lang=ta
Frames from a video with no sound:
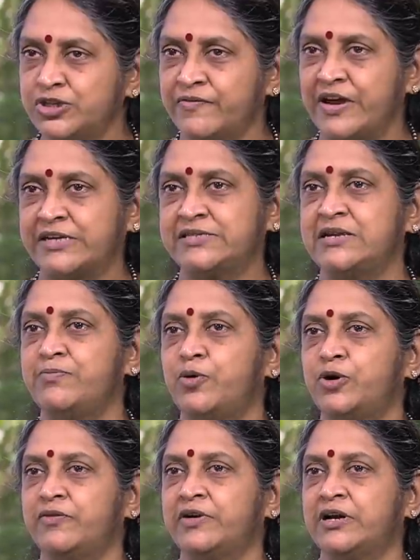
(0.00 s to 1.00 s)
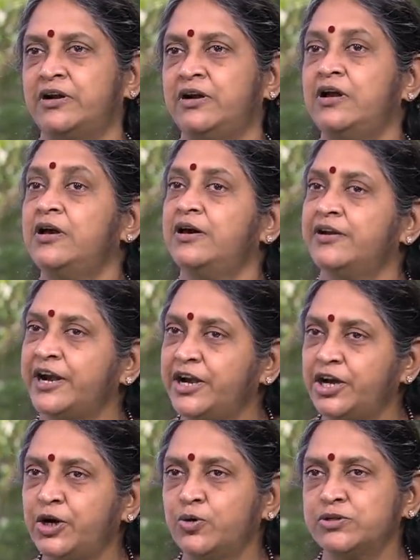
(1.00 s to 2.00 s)
வேக்சின் போட்டவர்கள்
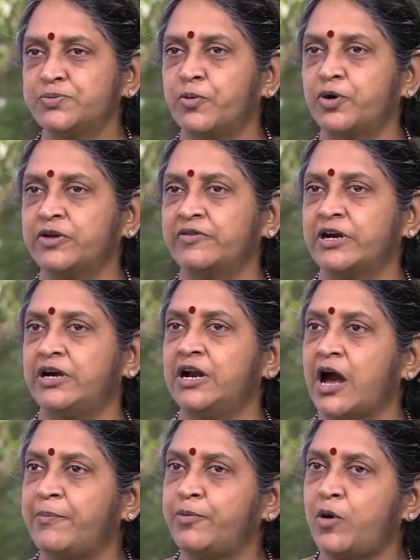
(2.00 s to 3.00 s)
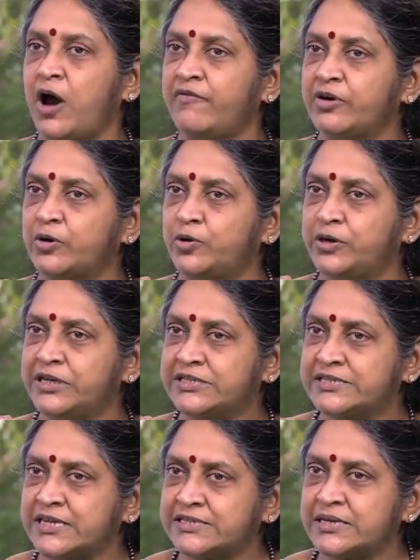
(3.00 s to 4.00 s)
ரெண்டு டோஸ் போட்டவர்கள் அப்போது அவர்களுடைய
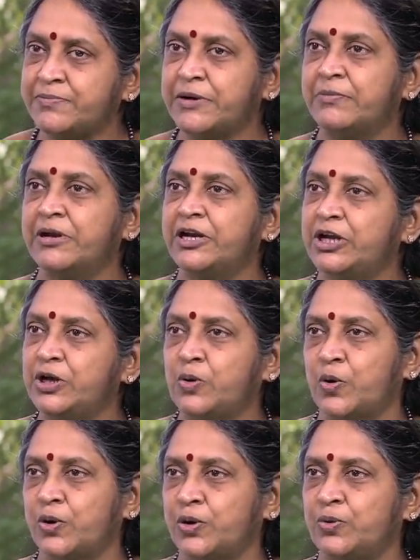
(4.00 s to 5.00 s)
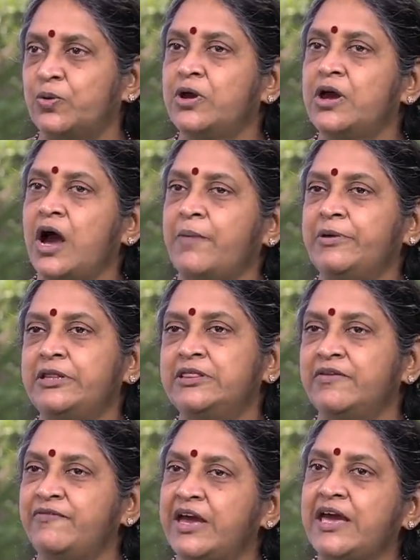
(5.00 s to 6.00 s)
சசப்டபிலிட்டி குறையும் அப்போ இந்த
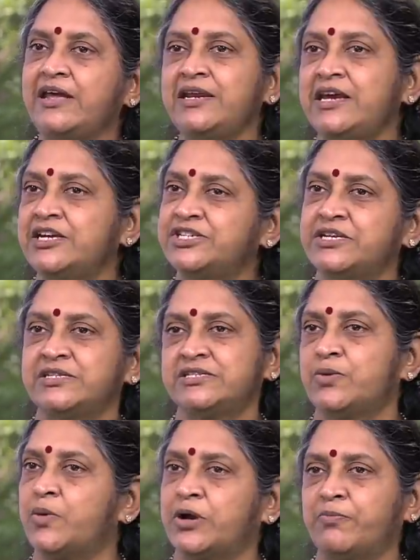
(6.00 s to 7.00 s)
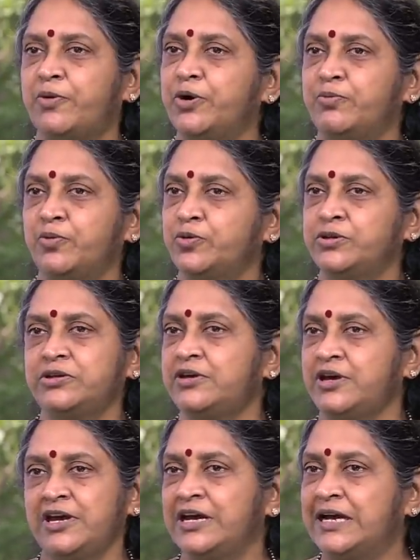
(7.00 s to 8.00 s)
வேரியேஷன்ஸை ஒர்க் பண்ணும்போது
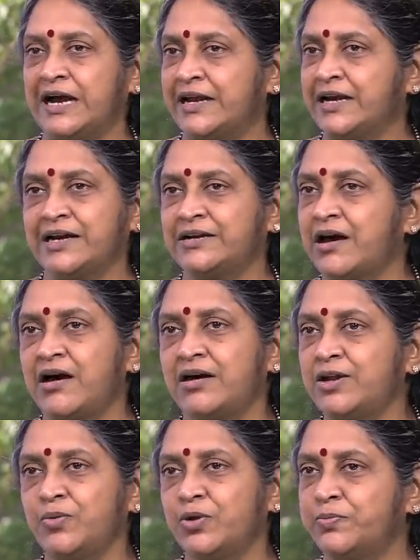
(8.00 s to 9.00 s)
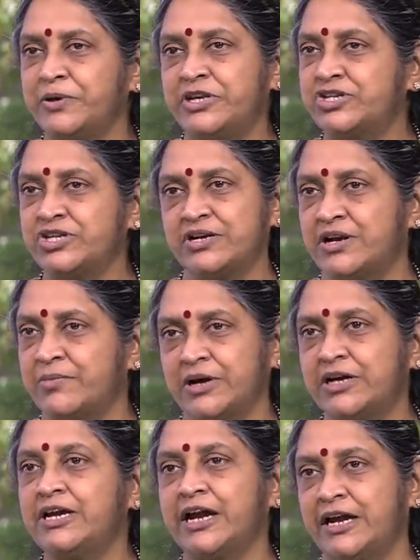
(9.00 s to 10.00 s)
கரெக்டான ஒரு பிக்சர்
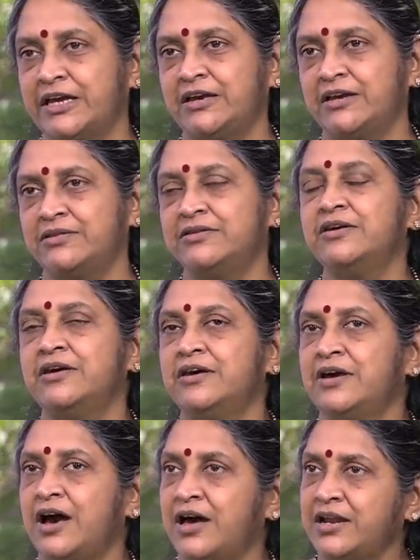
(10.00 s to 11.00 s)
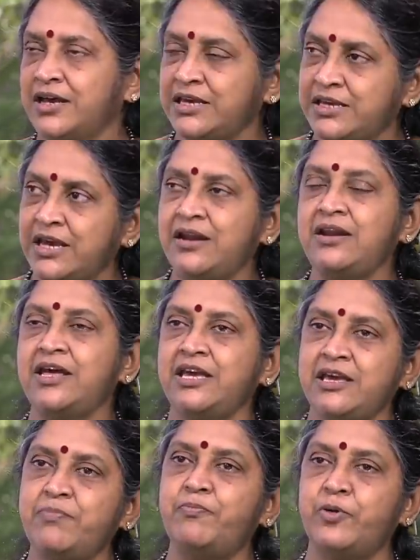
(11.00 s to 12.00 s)
நமக்கு கிடைக்காது ஆனால் என்ன
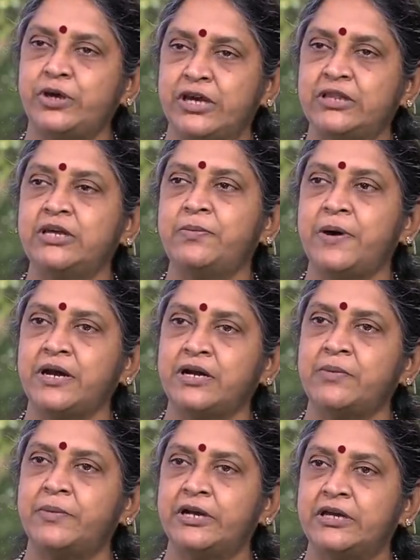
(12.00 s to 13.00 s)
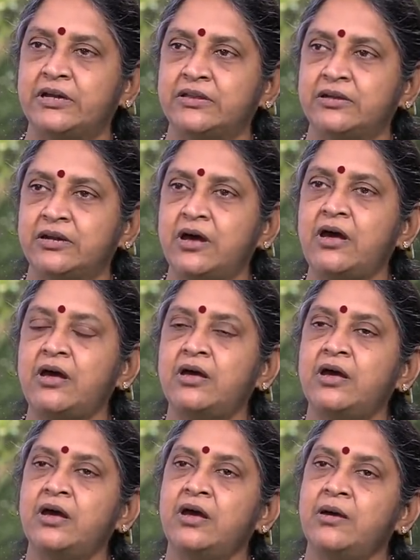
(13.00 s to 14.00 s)
இப்போ எதிர்பார்க்கப்படுகிறதுனா
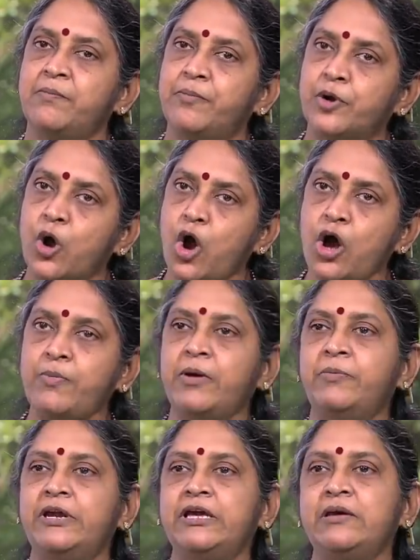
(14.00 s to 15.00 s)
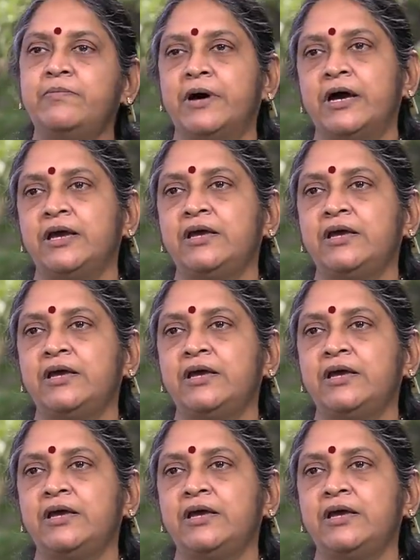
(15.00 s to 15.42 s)
probably by